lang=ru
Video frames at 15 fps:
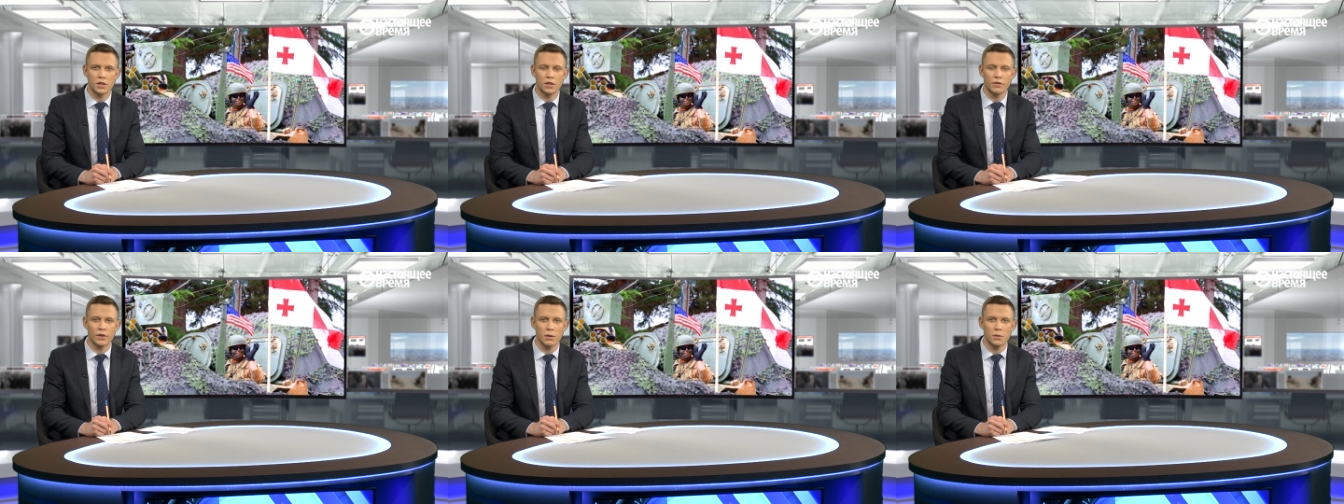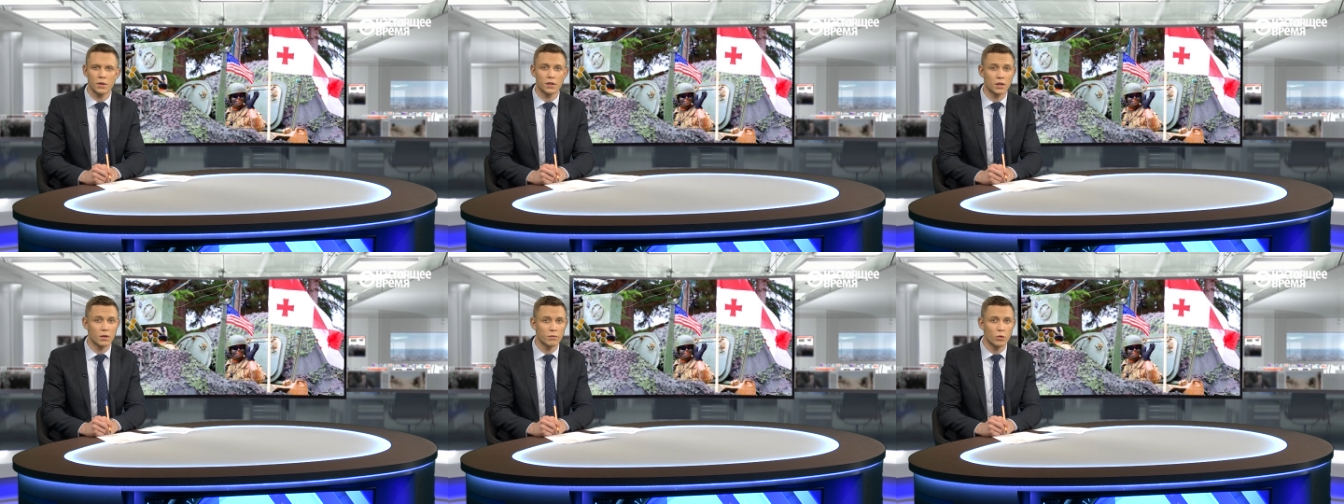За это
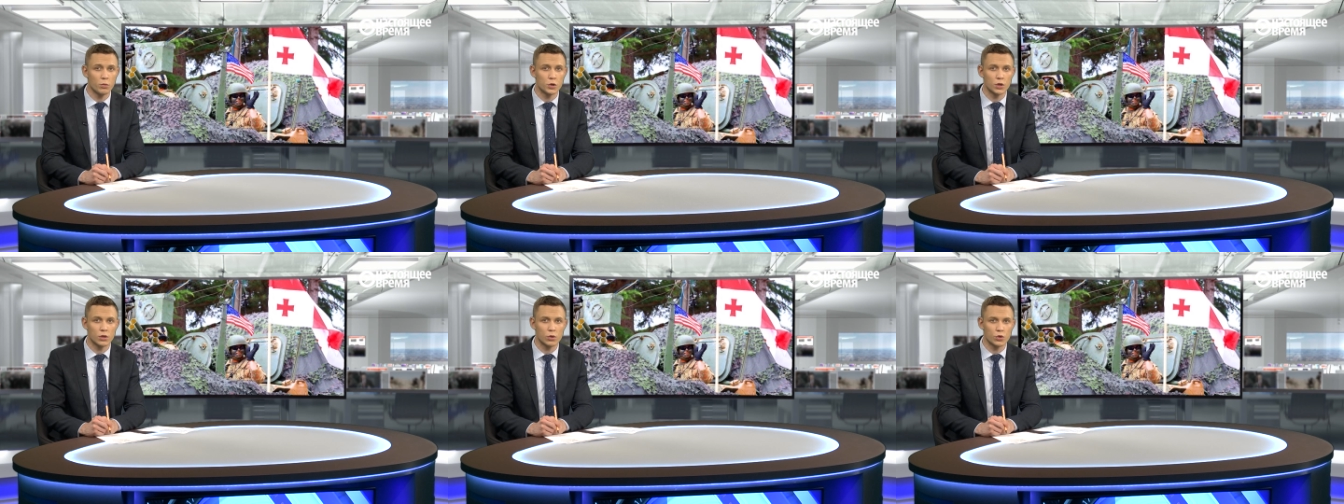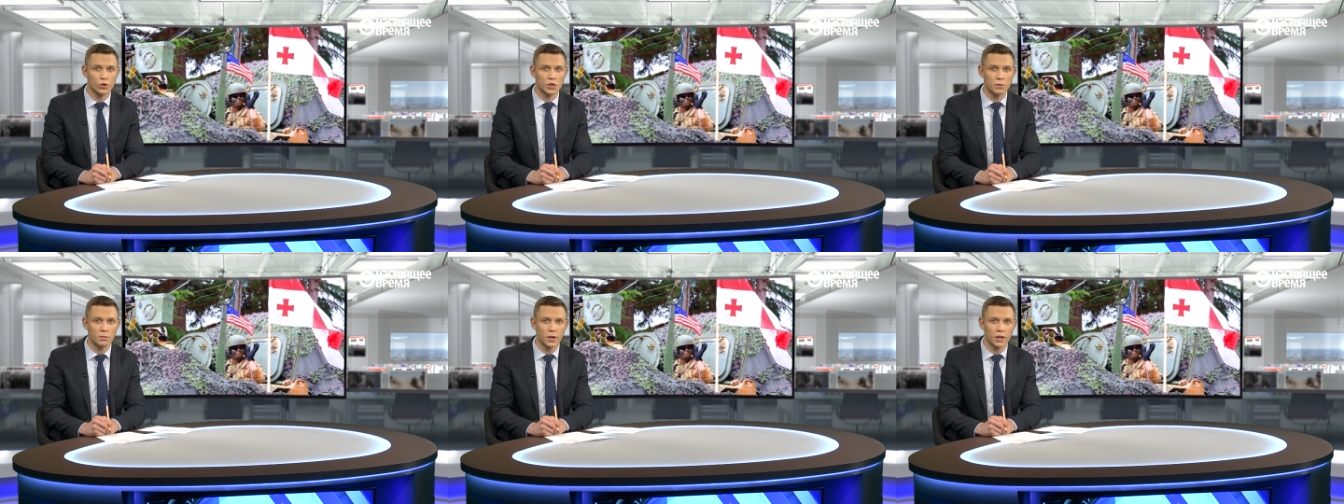время там в общей
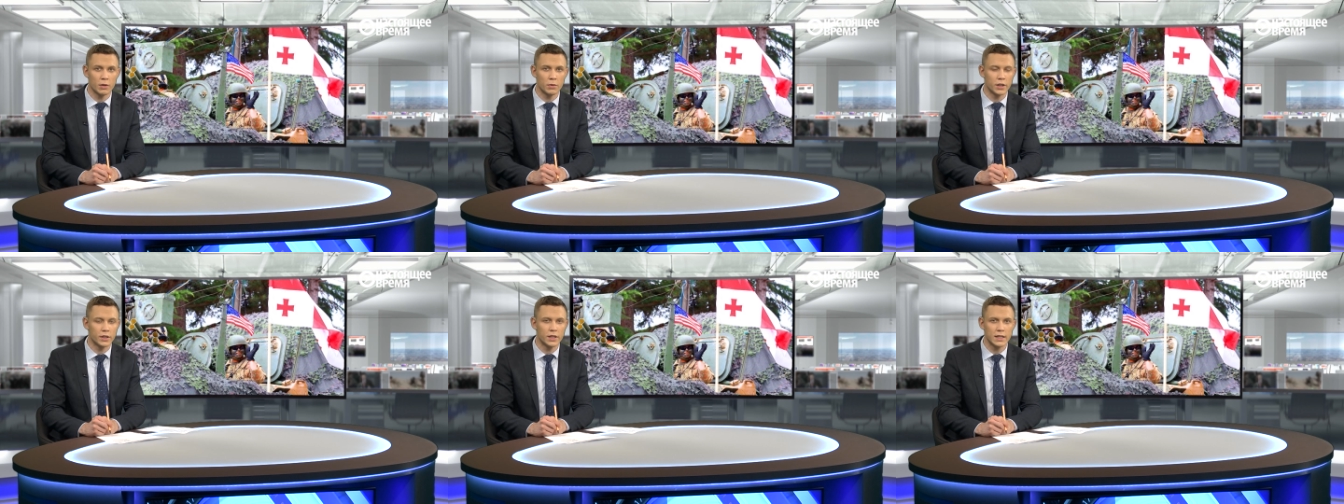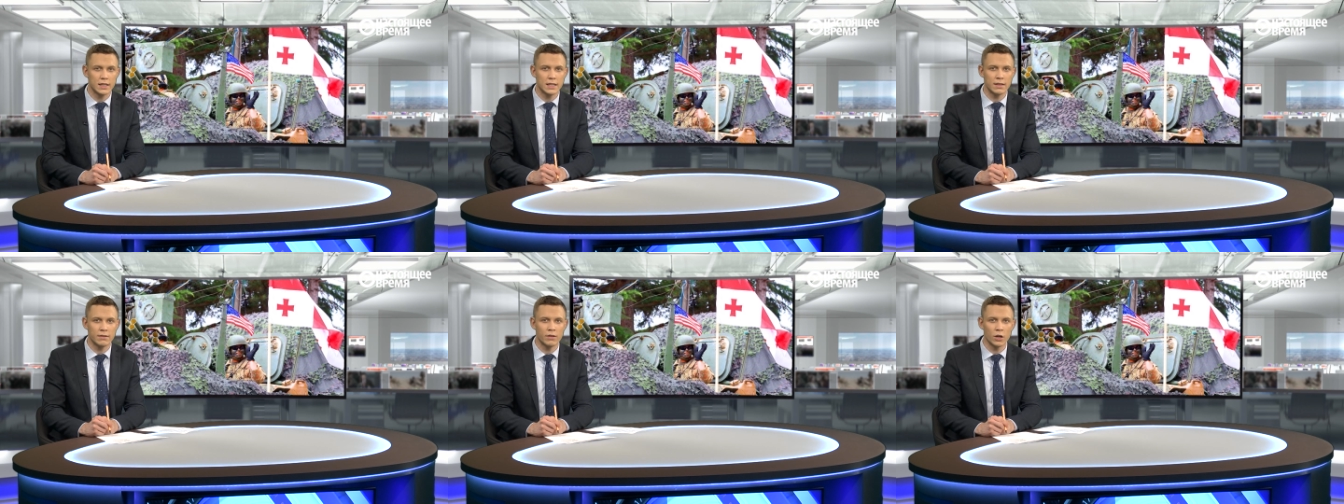сложности погибли
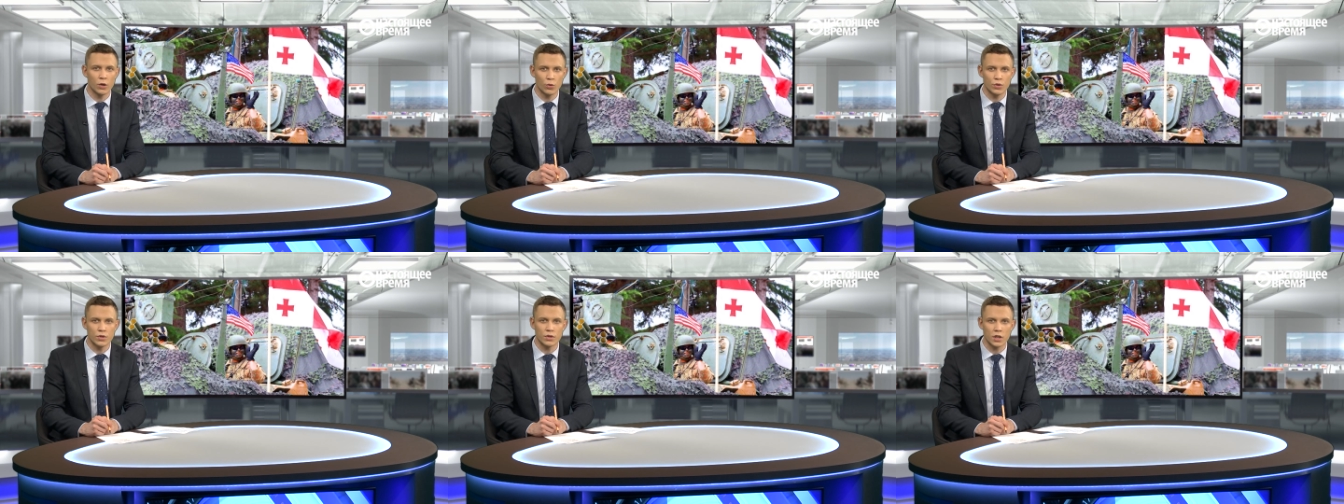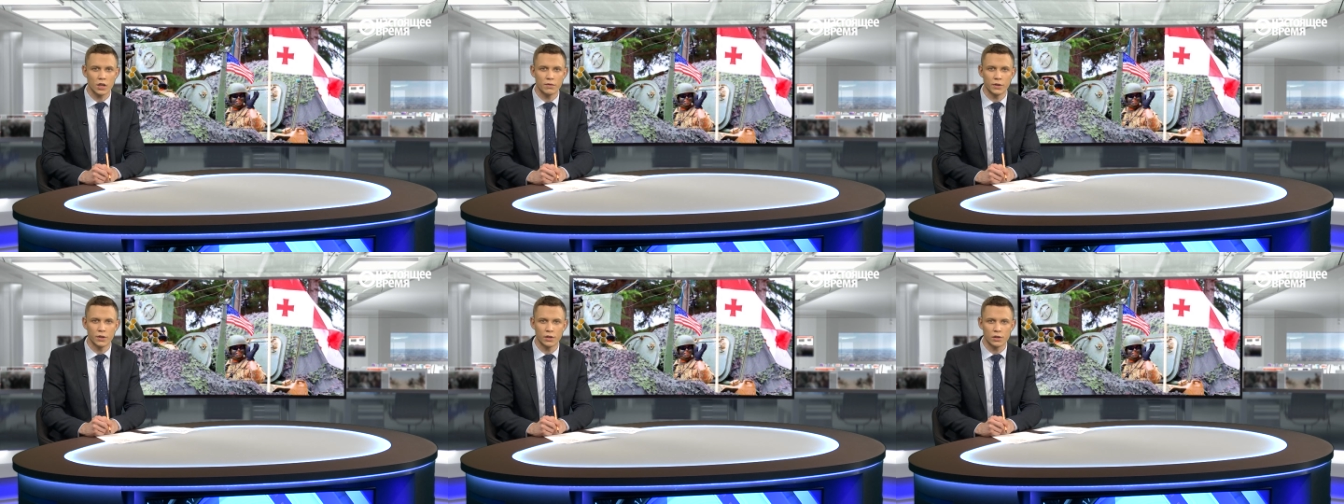32
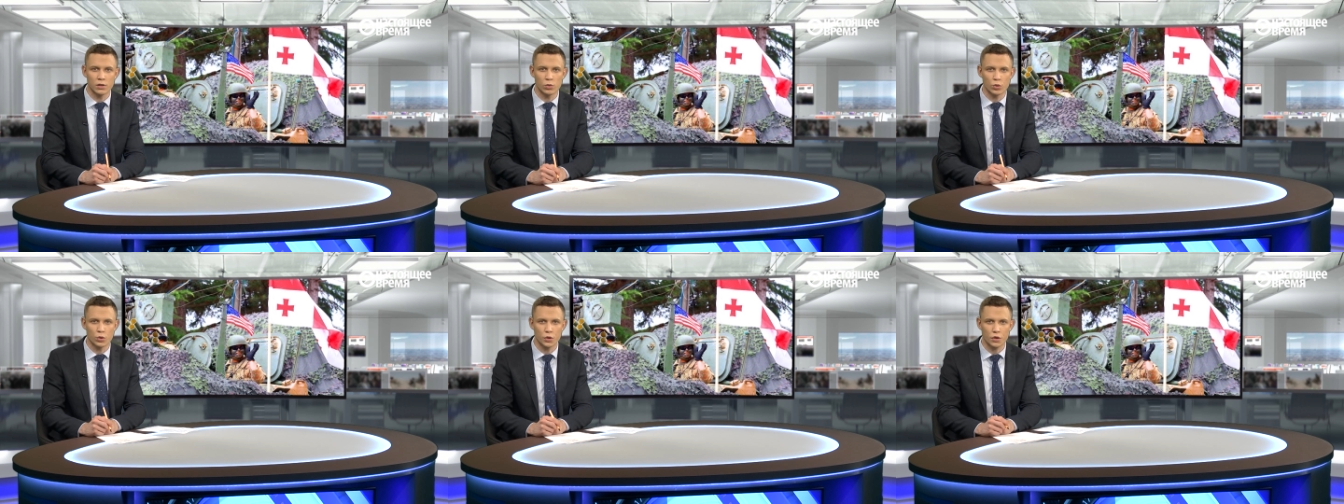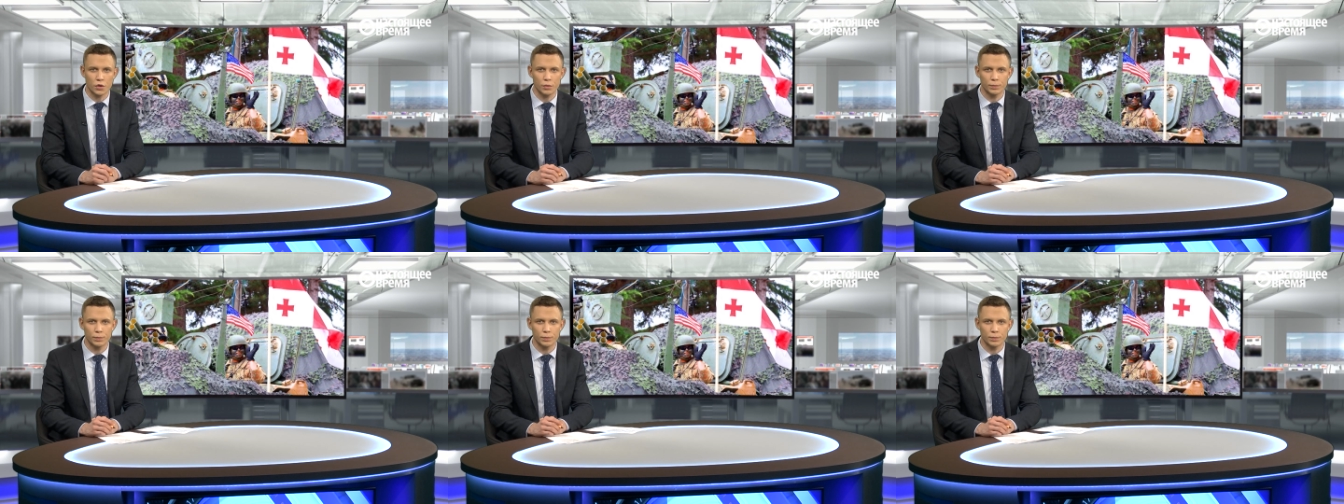грузинских военнослужащих.